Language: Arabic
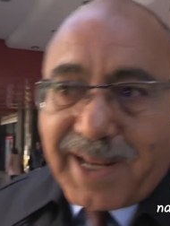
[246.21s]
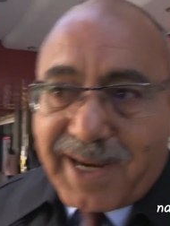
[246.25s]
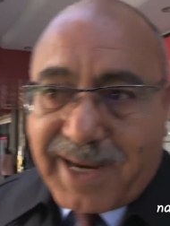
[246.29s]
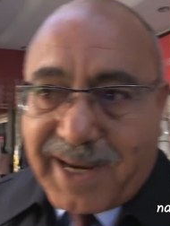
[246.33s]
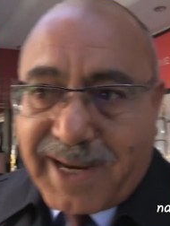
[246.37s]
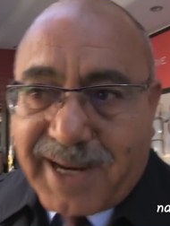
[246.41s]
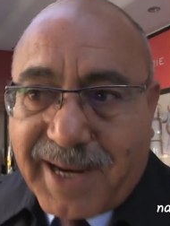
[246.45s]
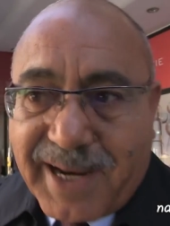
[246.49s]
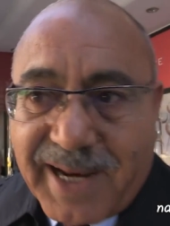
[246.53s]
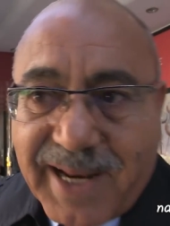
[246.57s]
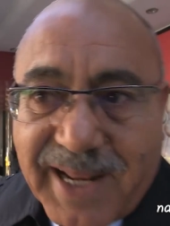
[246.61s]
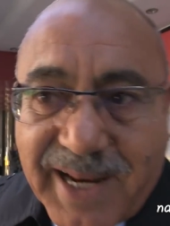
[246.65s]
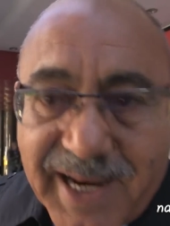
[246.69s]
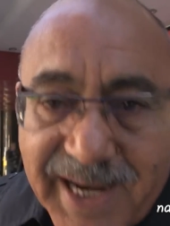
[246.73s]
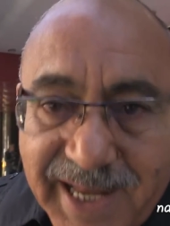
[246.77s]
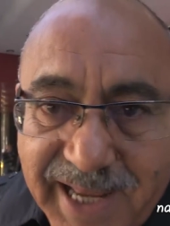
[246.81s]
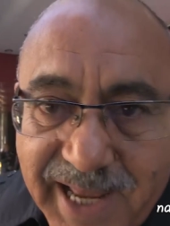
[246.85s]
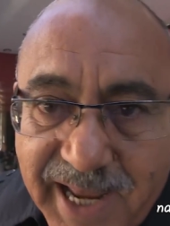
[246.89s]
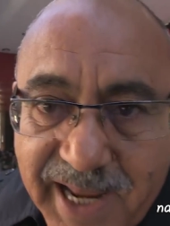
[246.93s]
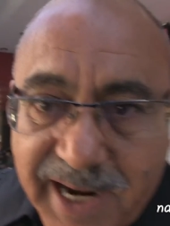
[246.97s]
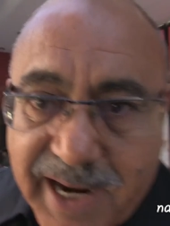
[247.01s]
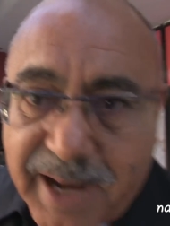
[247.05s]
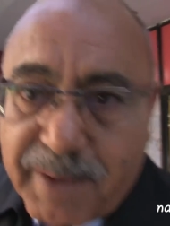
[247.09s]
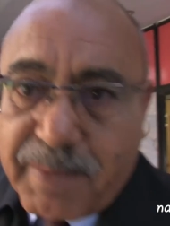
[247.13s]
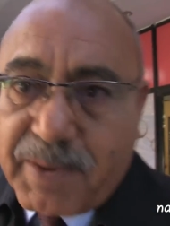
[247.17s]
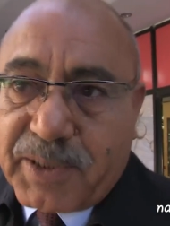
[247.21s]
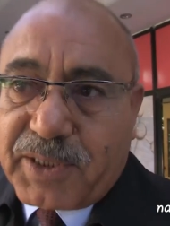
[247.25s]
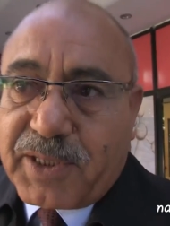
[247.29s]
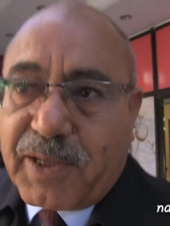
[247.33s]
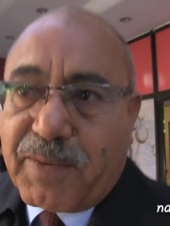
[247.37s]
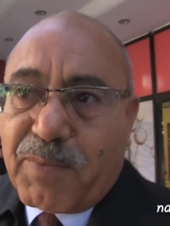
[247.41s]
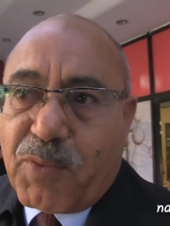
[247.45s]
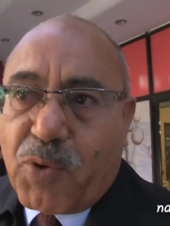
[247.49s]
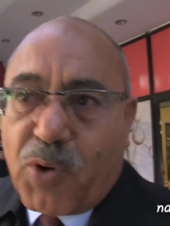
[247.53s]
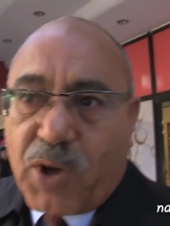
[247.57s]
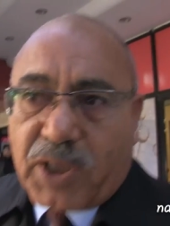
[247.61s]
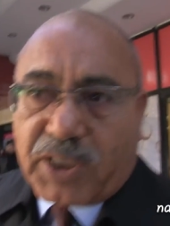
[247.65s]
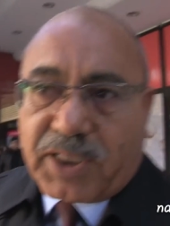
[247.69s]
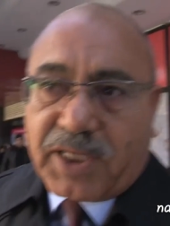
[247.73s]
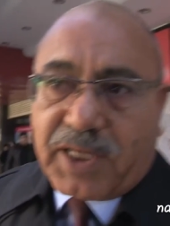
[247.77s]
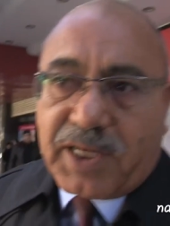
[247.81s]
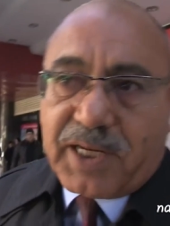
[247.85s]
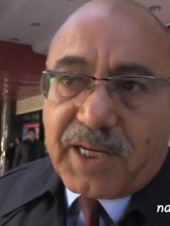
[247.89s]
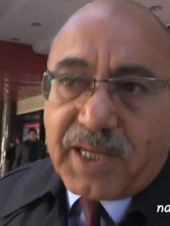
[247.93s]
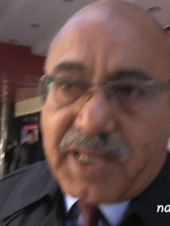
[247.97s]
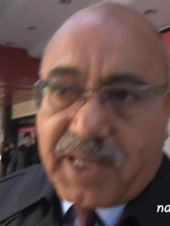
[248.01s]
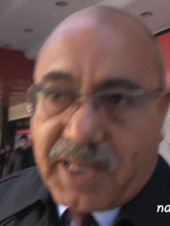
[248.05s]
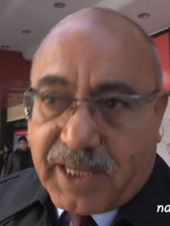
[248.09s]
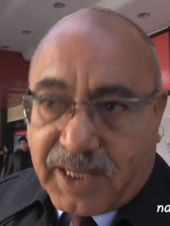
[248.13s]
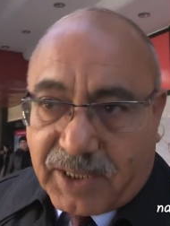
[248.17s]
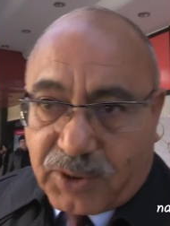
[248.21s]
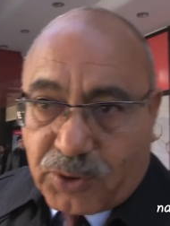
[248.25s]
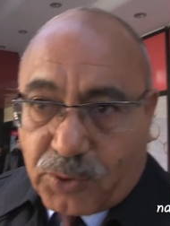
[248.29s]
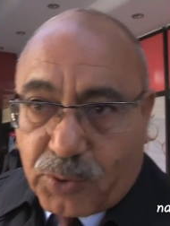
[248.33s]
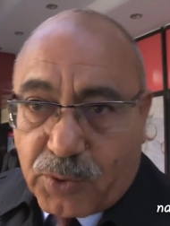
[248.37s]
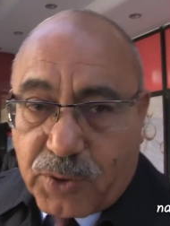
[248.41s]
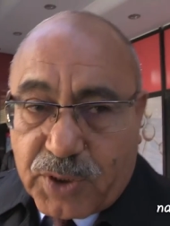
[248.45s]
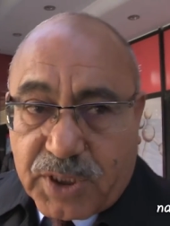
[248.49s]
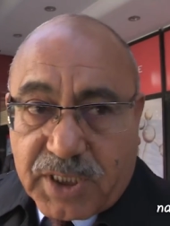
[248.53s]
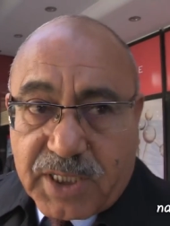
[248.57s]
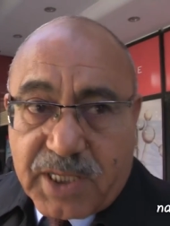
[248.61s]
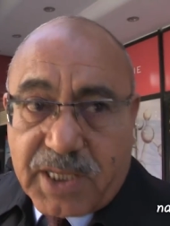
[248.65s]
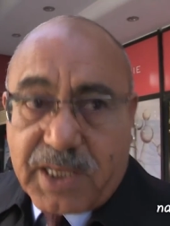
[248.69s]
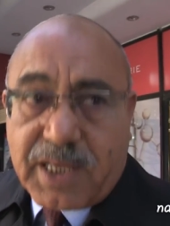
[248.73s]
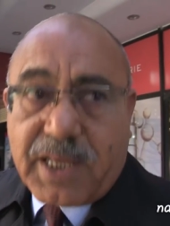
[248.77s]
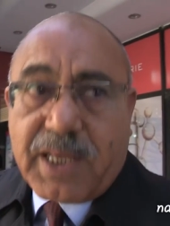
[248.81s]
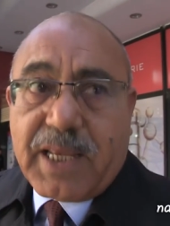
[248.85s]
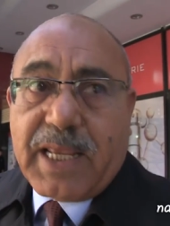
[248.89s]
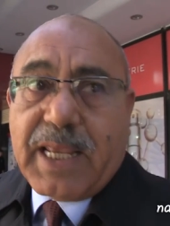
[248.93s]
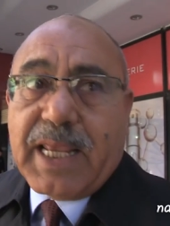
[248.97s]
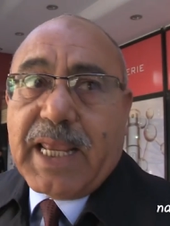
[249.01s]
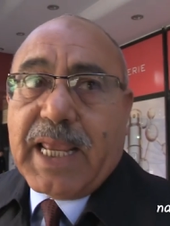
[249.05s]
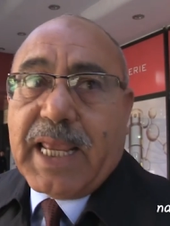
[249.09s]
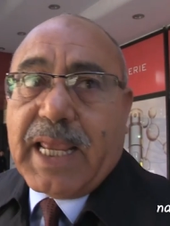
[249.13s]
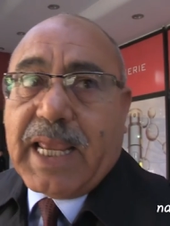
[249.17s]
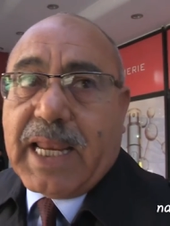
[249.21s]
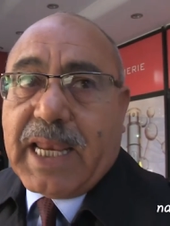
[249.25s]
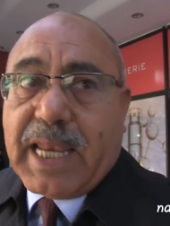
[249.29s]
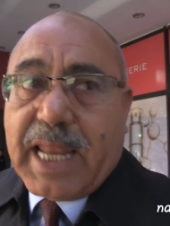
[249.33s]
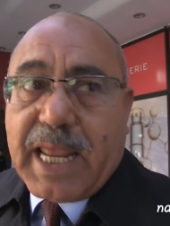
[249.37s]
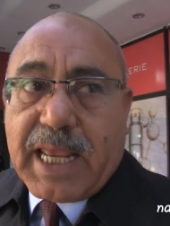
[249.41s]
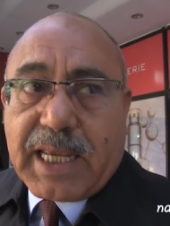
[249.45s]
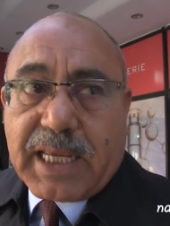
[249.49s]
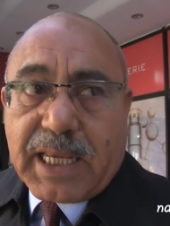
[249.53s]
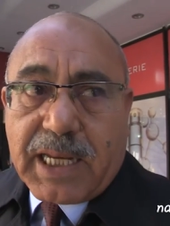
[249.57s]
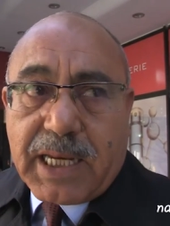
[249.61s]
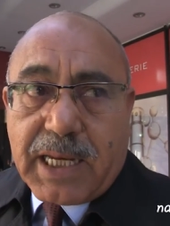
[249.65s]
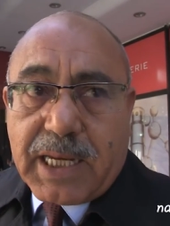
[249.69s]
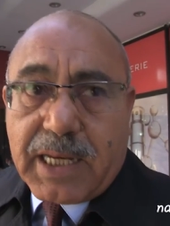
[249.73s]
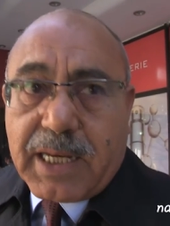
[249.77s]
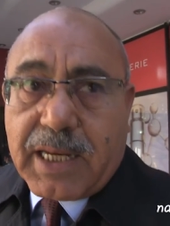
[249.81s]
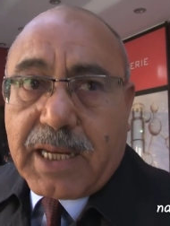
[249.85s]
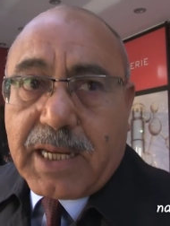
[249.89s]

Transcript: أجل كرامة المواطن التونسي لكن